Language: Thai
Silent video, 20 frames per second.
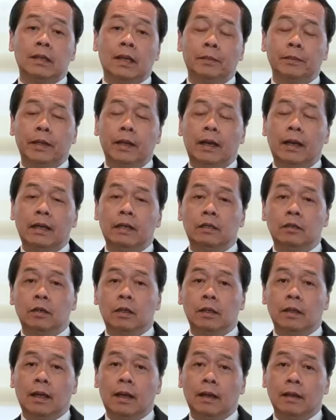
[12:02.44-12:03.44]
จะทำยังไงจน
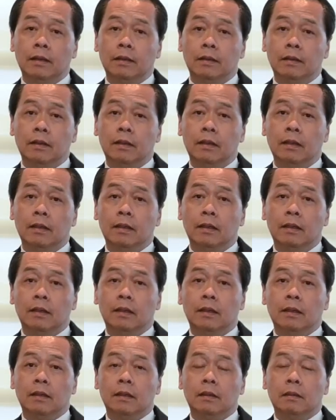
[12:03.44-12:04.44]
กระทั่ง
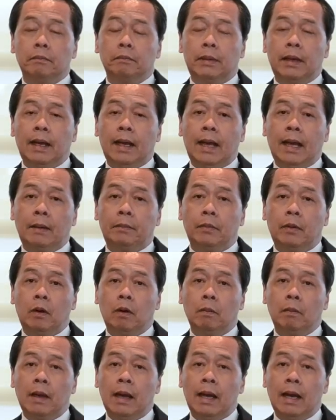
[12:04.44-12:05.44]
ภาพอ
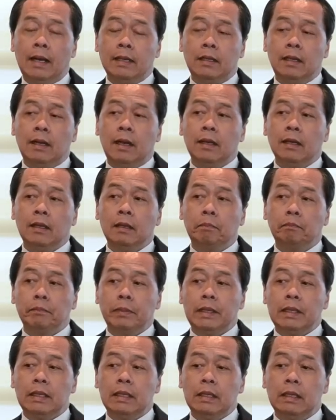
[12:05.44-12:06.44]
อกมาหลังจากนั้นอีก
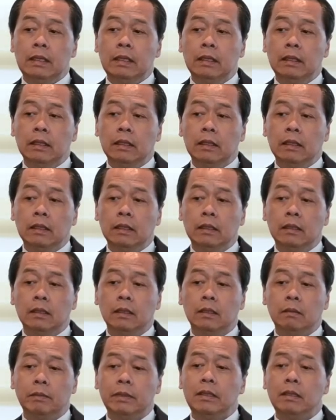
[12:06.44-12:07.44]
ปีหนึ่ง
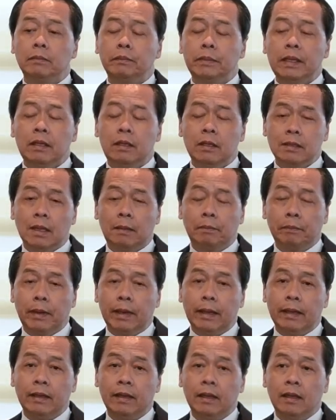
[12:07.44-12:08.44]
ไม่ถึงปีด้วยซ้ำไป
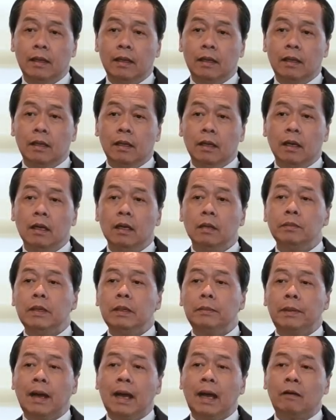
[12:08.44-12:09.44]
เกิด
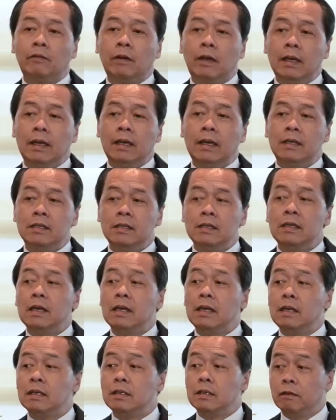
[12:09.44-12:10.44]
มีภาพว่าเอเชี
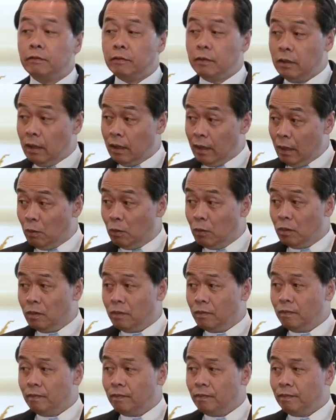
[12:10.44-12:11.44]
ยเนี่ยจะฟื้นเร็ว
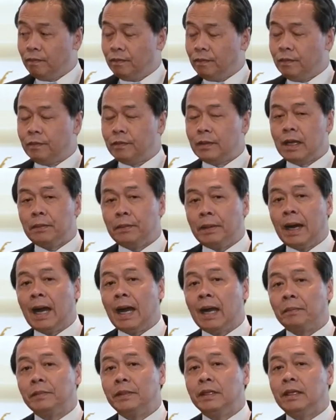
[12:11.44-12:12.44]
ใน
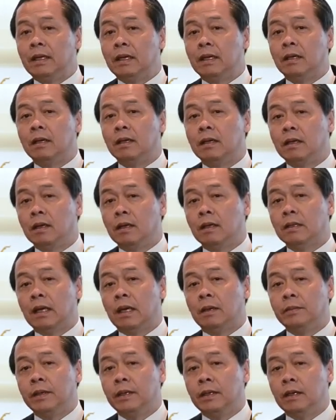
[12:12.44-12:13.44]
ภาพเนี่ยก็
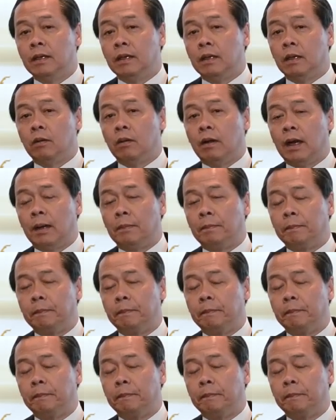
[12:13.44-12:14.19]
ทำให้เกิดความ